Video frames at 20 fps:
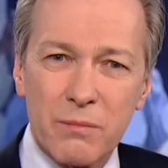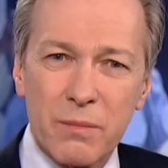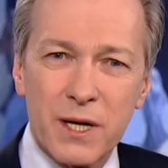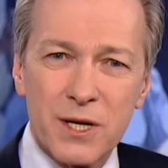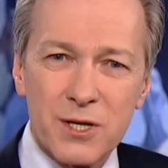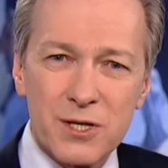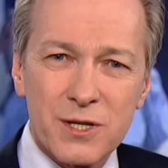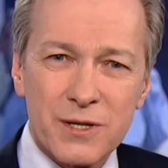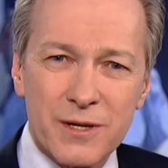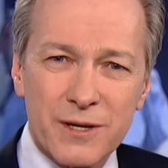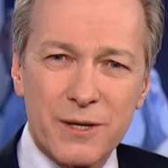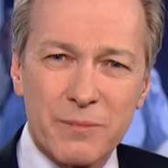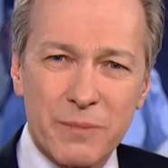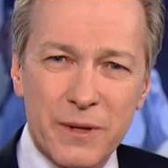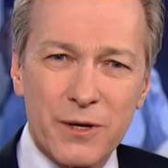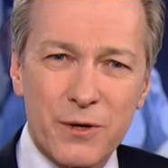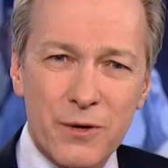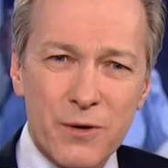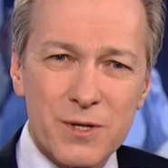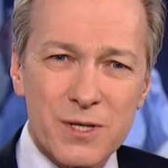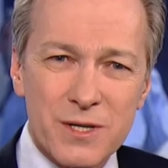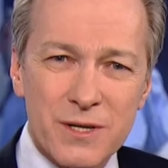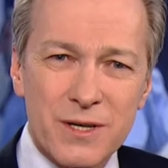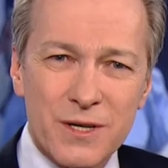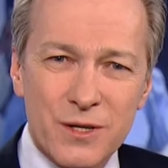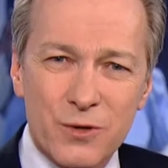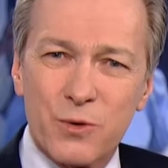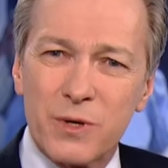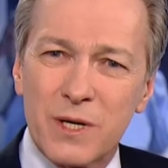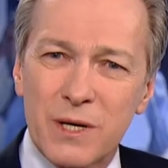близок к природе
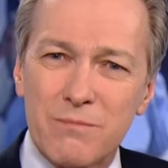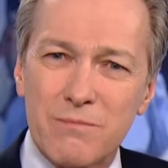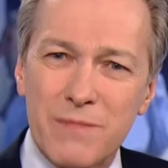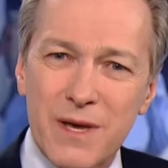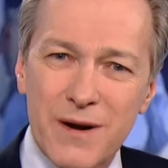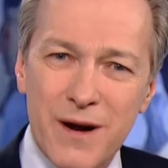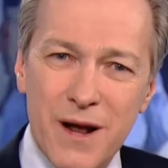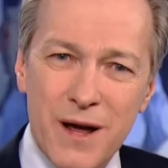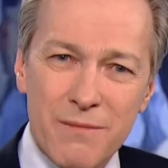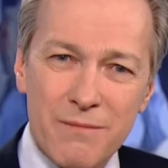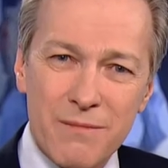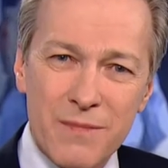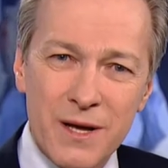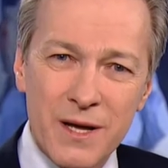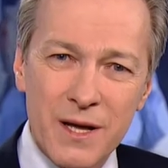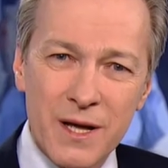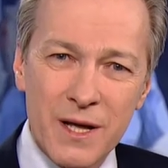и другим мирам.